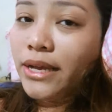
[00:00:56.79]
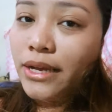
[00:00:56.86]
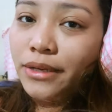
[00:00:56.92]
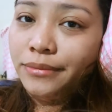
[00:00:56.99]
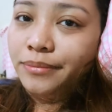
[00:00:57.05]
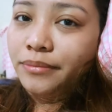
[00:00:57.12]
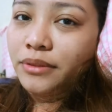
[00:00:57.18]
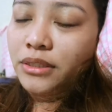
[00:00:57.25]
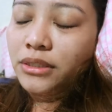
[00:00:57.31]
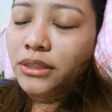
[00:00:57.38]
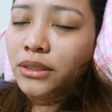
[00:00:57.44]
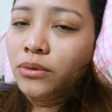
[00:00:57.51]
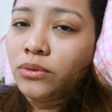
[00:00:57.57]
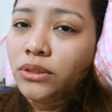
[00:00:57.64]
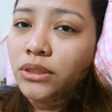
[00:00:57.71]
na,
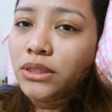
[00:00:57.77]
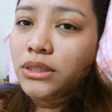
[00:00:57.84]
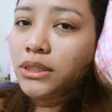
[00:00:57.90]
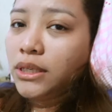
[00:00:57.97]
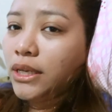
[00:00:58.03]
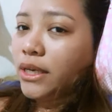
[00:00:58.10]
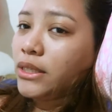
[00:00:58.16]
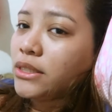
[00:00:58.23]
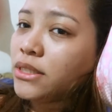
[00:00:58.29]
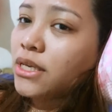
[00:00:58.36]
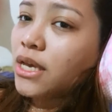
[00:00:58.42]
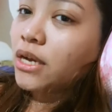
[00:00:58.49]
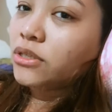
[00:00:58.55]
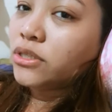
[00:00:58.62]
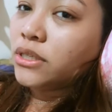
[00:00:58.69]
sinauna na sila. It's
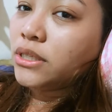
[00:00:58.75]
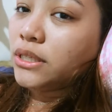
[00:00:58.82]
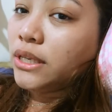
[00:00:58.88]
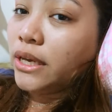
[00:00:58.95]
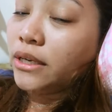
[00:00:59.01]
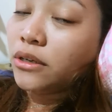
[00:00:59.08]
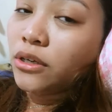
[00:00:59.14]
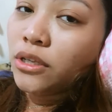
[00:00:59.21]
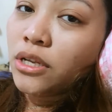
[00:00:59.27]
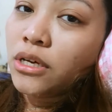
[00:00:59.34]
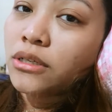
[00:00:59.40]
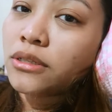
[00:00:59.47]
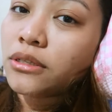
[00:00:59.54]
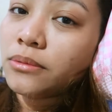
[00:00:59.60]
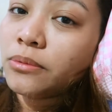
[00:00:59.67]
actually 9
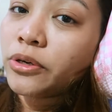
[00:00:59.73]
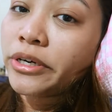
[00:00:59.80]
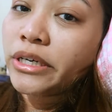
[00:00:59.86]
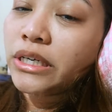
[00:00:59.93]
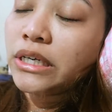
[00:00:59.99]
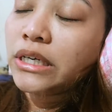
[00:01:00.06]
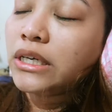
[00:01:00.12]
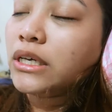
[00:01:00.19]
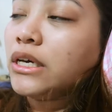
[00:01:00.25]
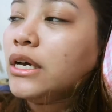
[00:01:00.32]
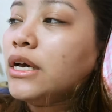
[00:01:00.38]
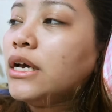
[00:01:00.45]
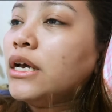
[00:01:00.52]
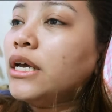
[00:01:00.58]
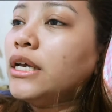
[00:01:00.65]
o'clock in the morning.
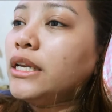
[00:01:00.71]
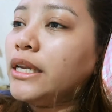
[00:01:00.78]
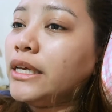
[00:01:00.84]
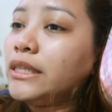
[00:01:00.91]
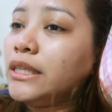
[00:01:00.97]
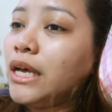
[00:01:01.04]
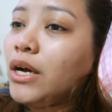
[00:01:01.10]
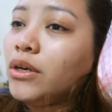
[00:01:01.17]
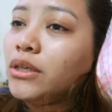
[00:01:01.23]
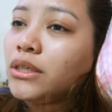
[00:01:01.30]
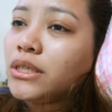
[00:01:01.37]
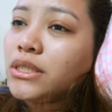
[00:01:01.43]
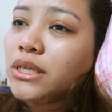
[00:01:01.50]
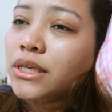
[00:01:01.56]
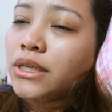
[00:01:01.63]
Late na
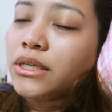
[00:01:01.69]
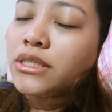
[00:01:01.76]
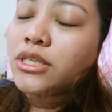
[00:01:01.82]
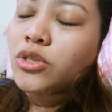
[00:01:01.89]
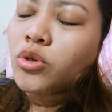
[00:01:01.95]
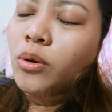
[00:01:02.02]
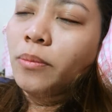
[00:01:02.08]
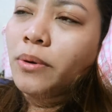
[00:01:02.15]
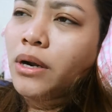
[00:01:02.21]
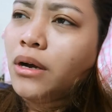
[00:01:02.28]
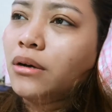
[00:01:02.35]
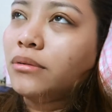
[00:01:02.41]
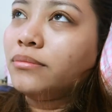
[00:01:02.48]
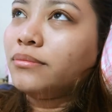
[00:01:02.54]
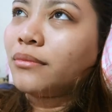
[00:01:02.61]
ako nagising kasi
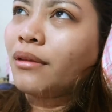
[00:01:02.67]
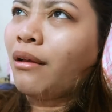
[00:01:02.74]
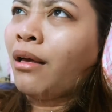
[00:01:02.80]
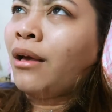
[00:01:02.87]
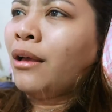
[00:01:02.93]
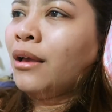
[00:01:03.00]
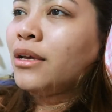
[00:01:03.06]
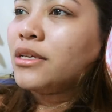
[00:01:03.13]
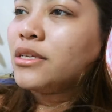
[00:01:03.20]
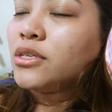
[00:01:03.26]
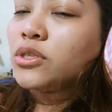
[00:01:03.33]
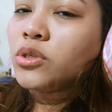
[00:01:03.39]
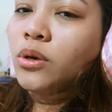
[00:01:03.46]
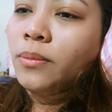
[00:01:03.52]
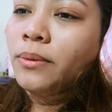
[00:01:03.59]
sobrang,
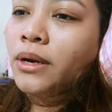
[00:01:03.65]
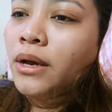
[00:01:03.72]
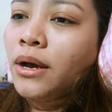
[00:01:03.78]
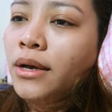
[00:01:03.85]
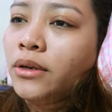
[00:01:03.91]
sobrang